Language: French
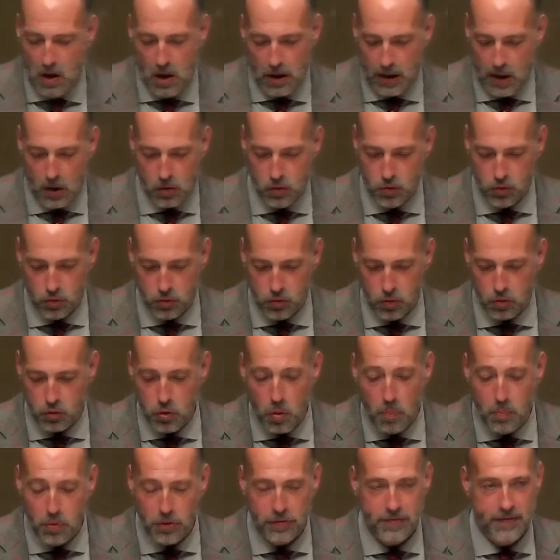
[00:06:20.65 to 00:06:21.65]
quelque chose de, de
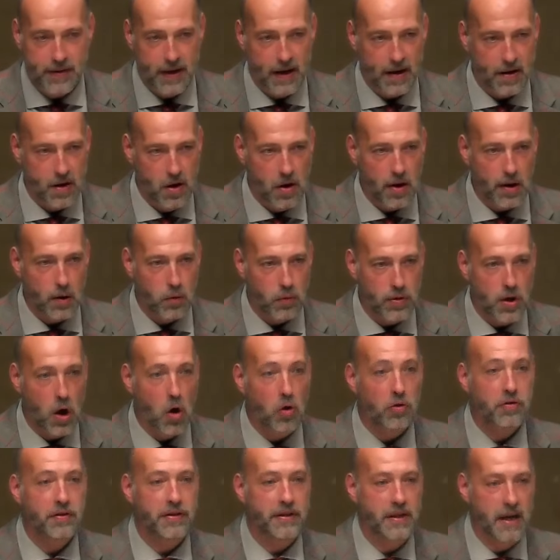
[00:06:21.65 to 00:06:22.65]
postérieur et qu'on a
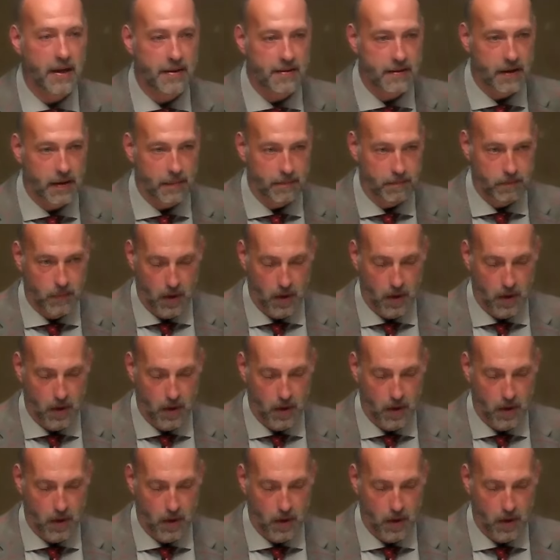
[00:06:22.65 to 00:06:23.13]
antidaté.